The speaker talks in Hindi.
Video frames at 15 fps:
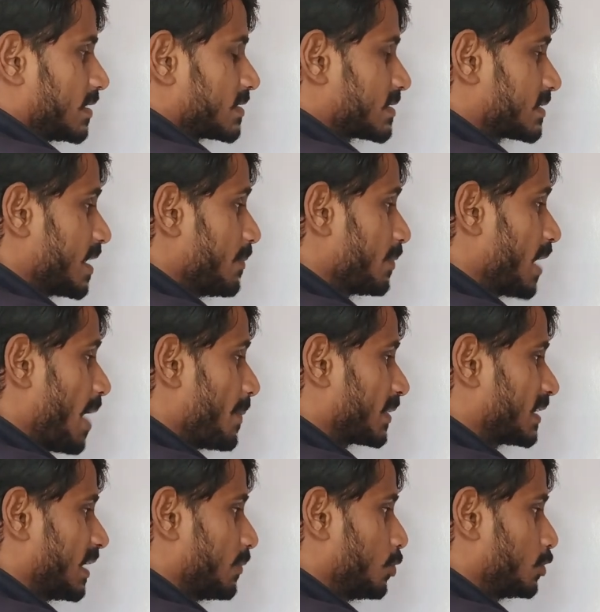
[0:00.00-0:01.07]
सम का
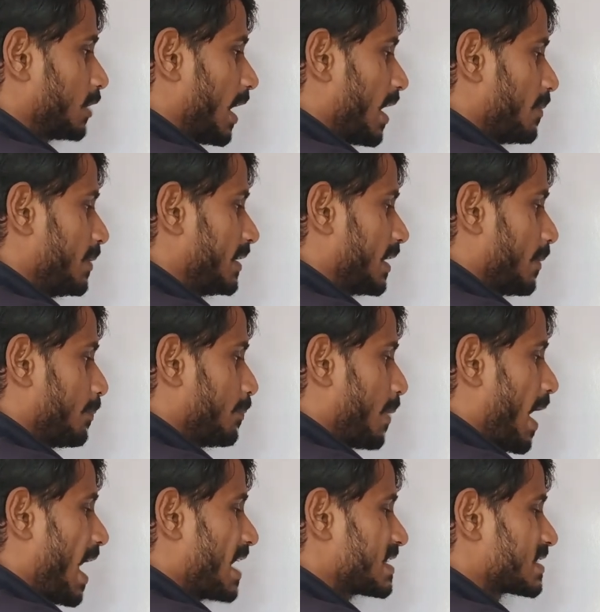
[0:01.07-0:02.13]
मतलब होता है बेटा
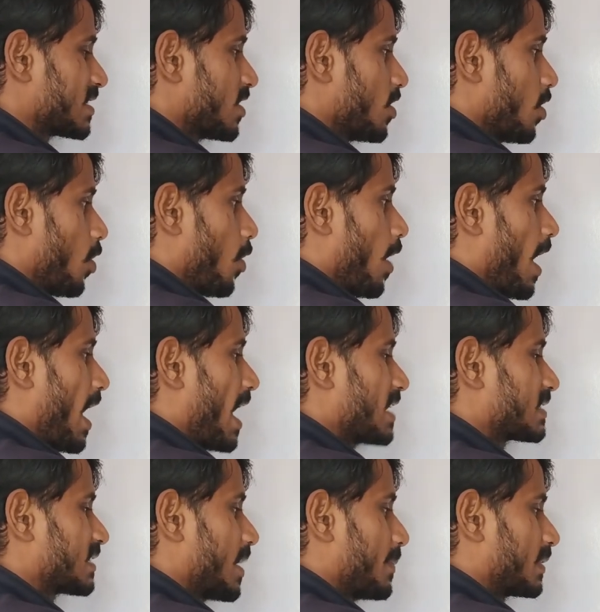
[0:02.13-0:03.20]
पास और
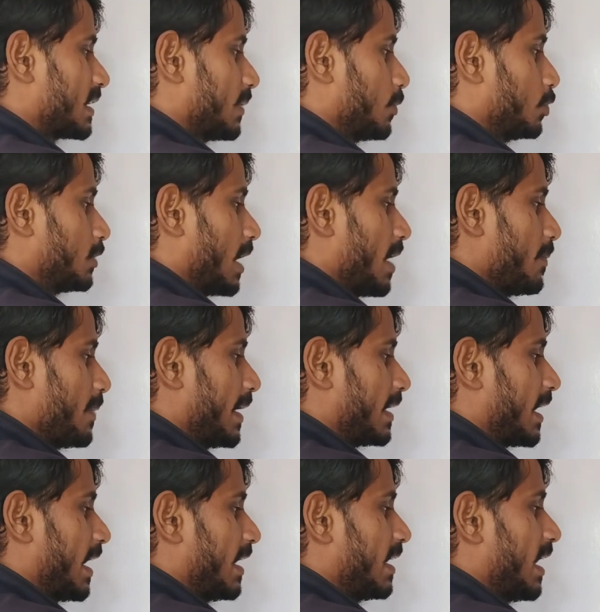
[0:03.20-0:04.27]
आस का मतलब होता है
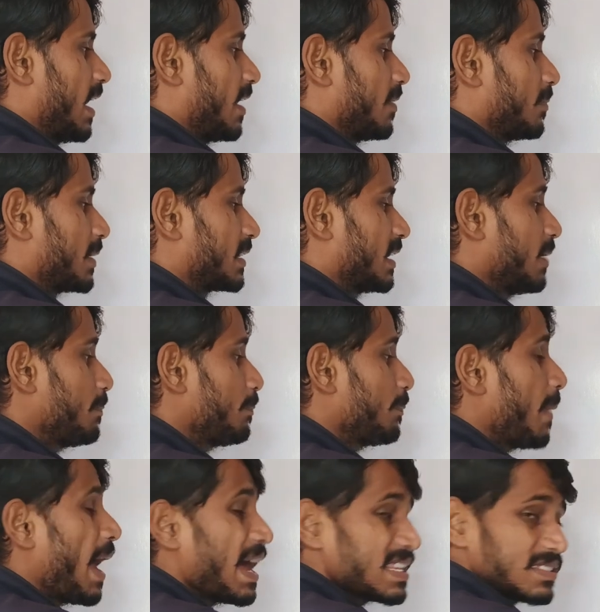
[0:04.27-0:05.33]
बैठाना मतलब
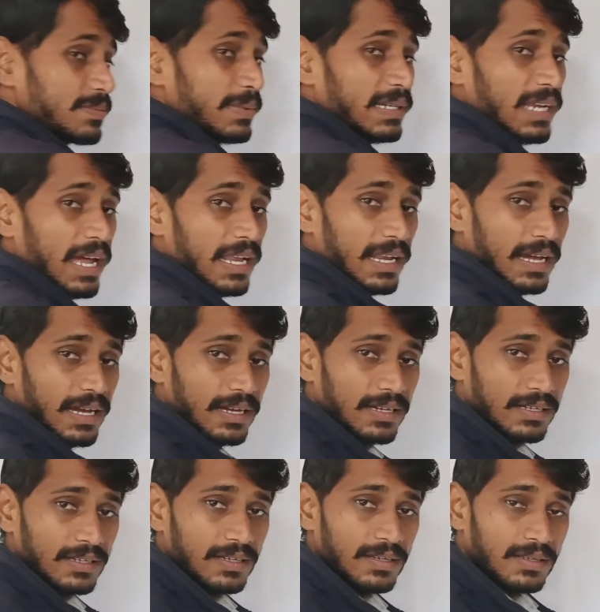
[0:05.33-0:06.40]
पास बैठाना
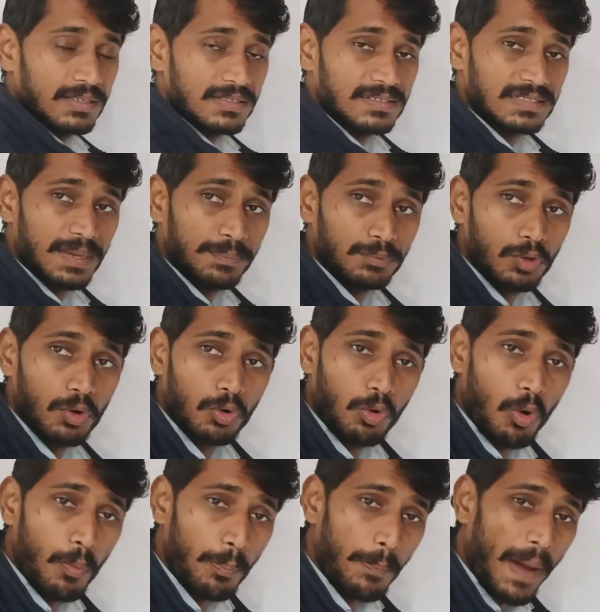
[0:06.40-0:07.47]
शब्दों
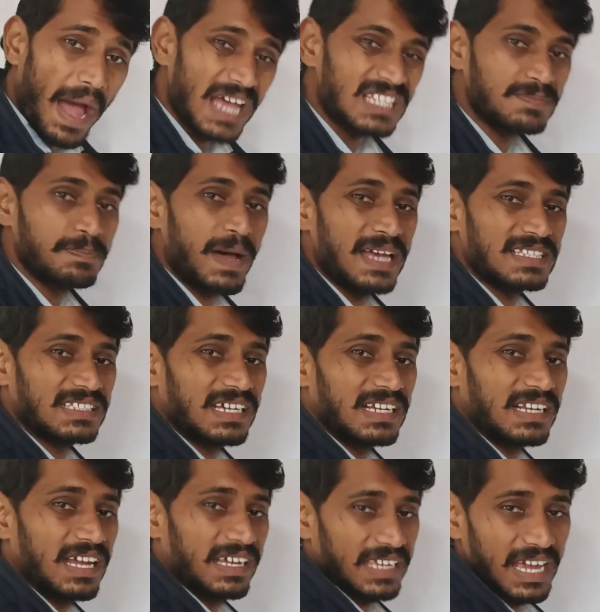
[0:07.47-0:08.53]
को पास पास
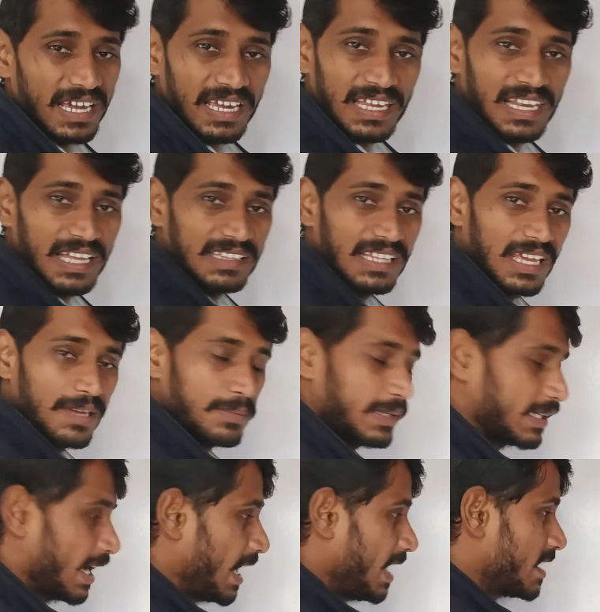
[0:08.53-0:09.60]
करना क्या कहलाता है
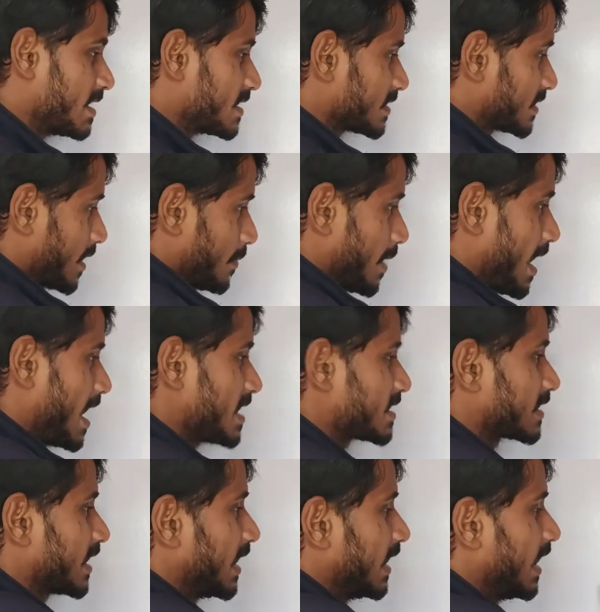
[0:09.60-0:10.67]
बेटा
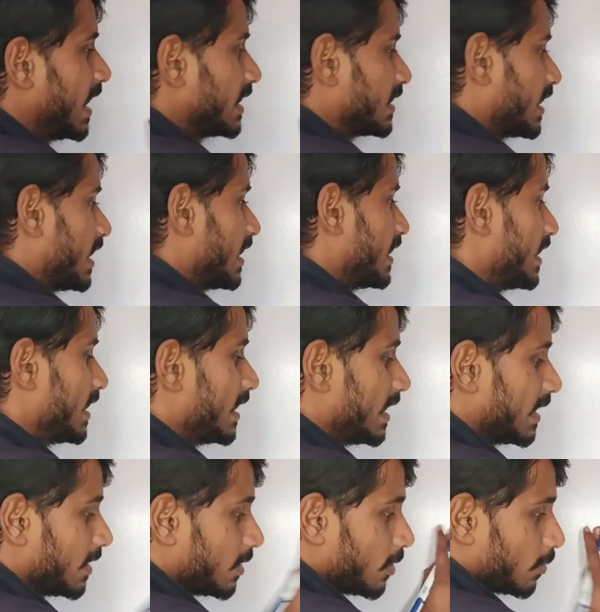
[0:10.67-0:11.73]
समास कहलाता है
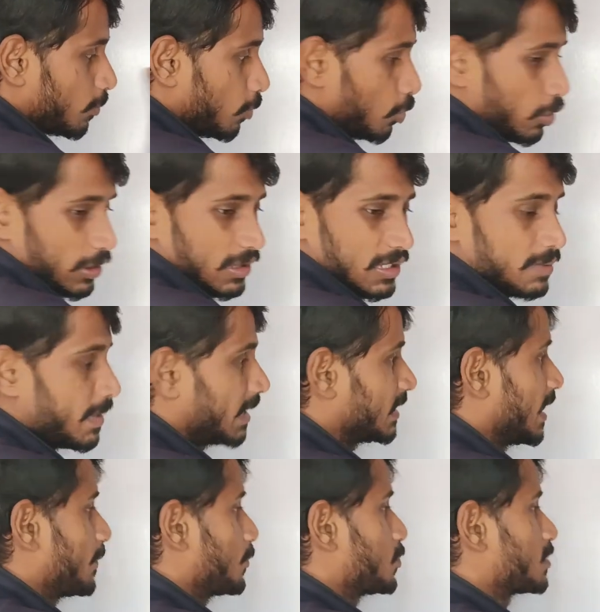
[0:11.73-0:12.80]
बोलो इतनी बात
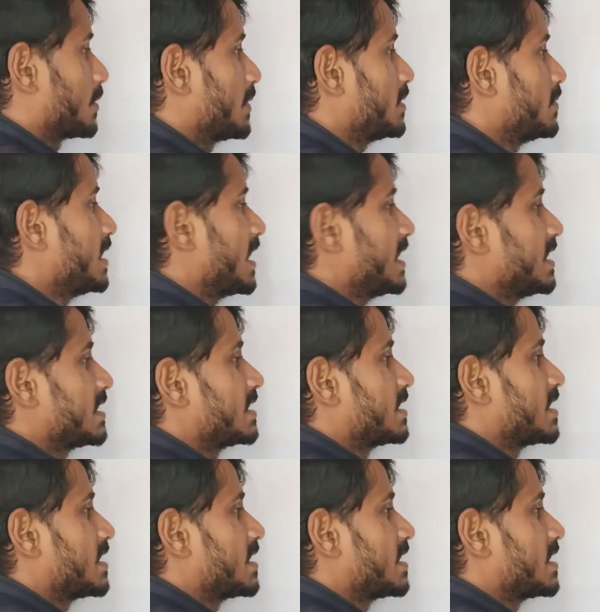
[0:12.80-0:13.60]
आपको समझ में आई